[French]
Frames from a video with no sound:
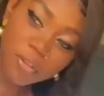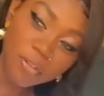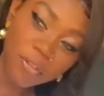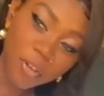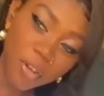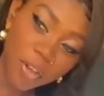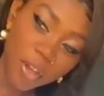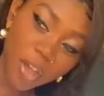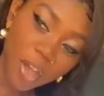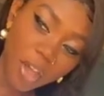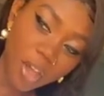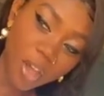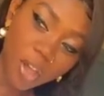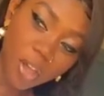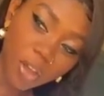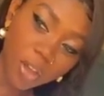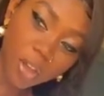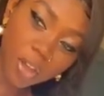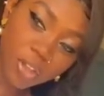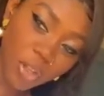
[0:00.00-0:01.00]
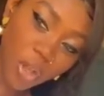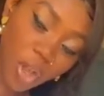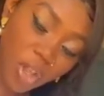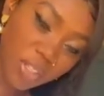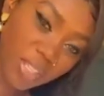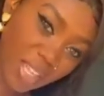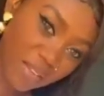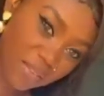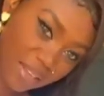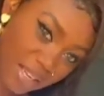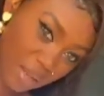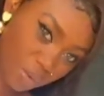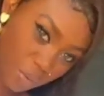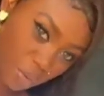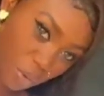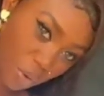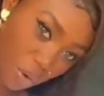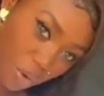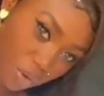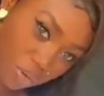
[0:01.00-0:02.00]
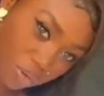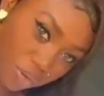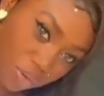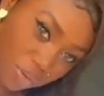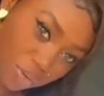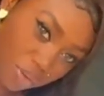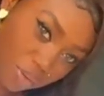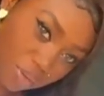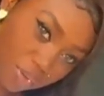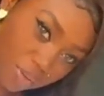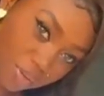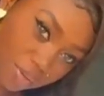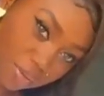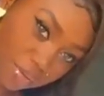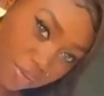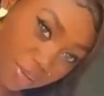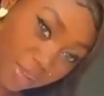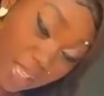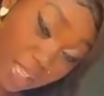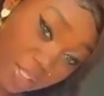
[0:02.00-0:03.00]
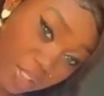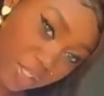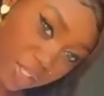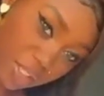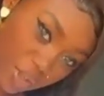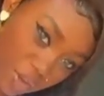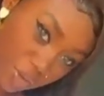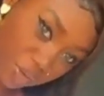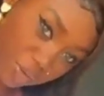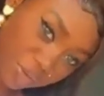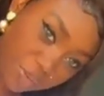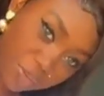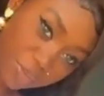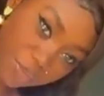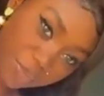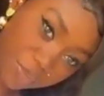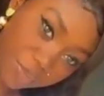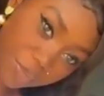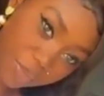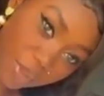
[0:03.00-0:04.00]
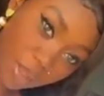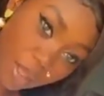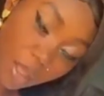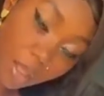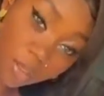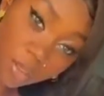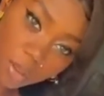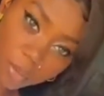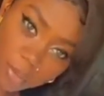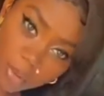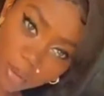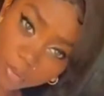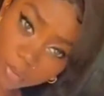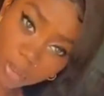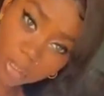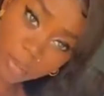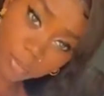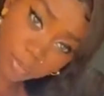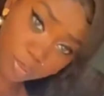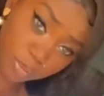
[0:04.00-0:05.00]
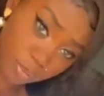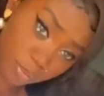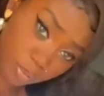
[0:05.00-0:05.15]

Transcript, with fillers: Pour nous c'est non seulement une passion mais aussi un rêve. Mais arrivé là-bas on nous sort des contrats qui